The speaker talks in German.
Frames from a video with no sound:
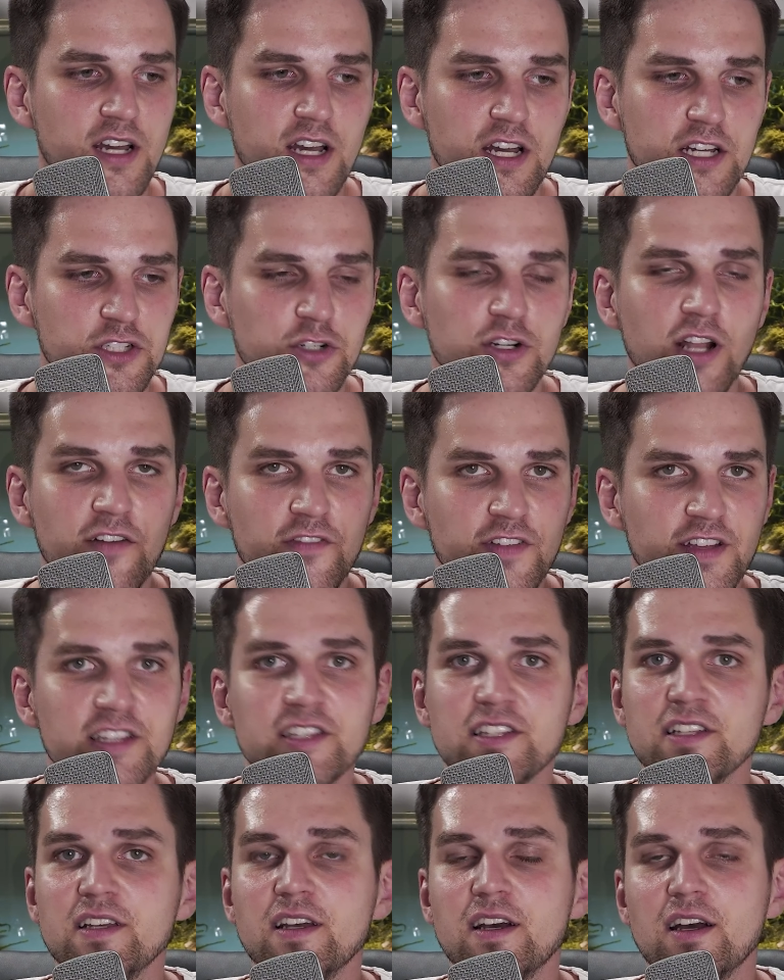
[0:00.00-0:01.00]

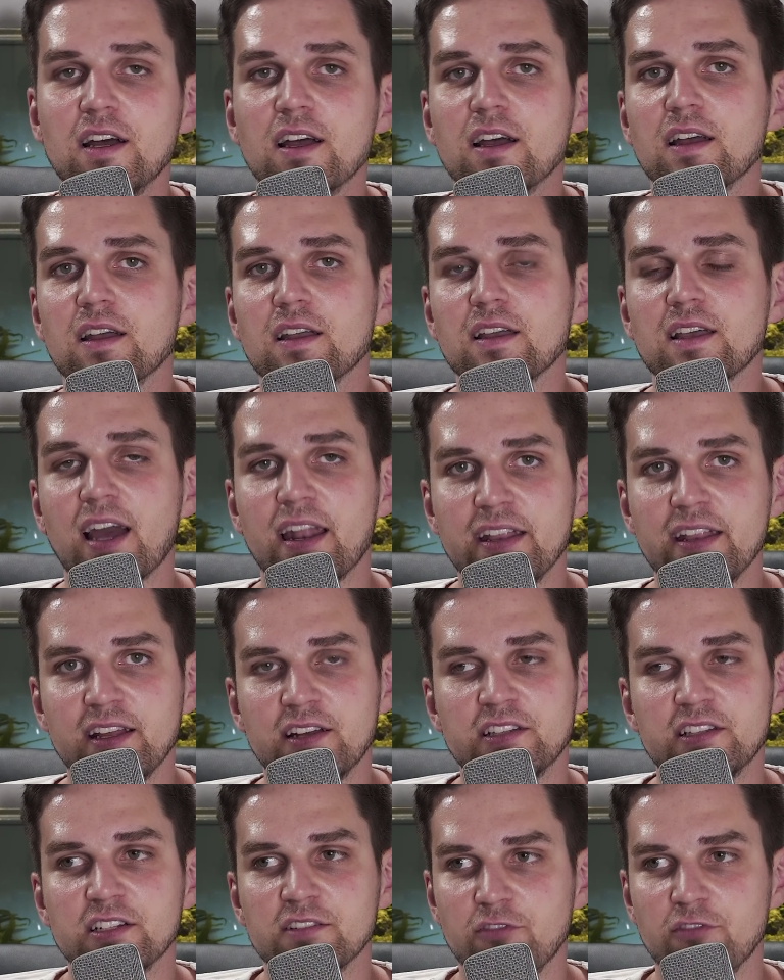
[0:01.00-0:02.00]
Sulawesi
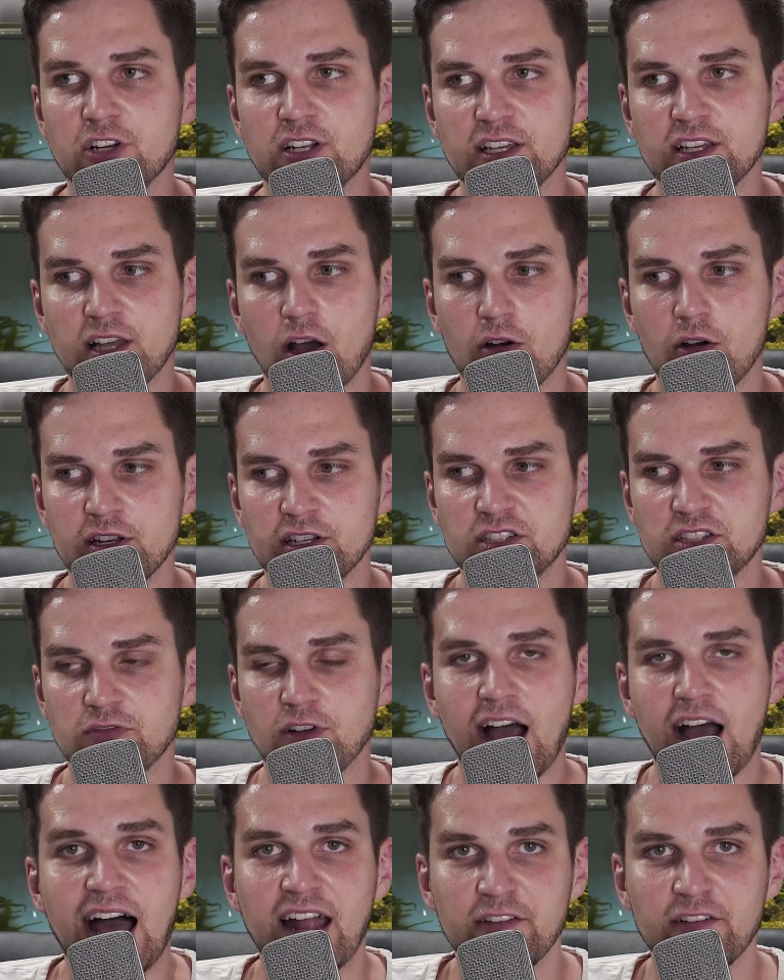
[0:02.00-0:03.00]
Garnelen sind wirklich auch nichts
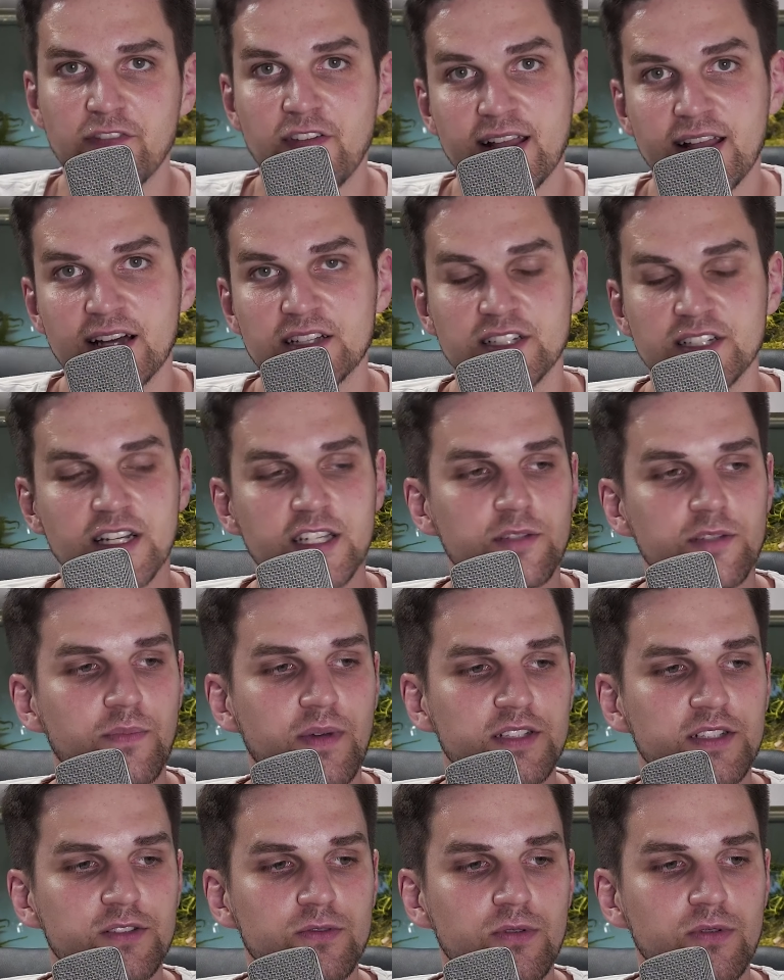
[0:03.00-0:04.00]
für Anfänger, sage ich
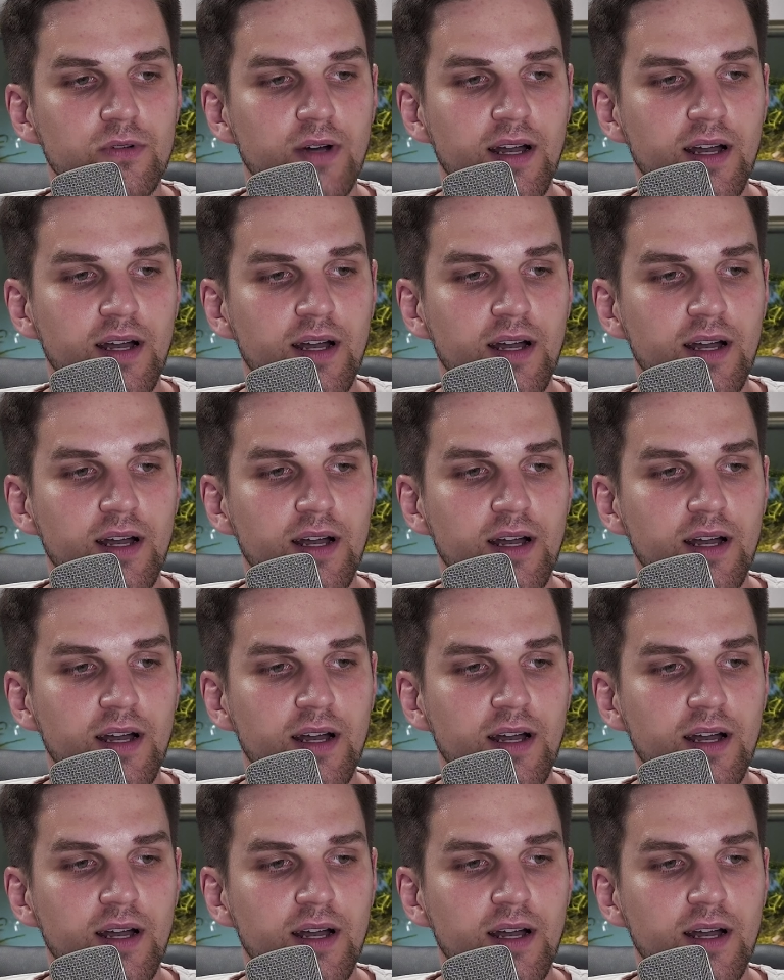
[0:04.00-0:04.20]
mal so,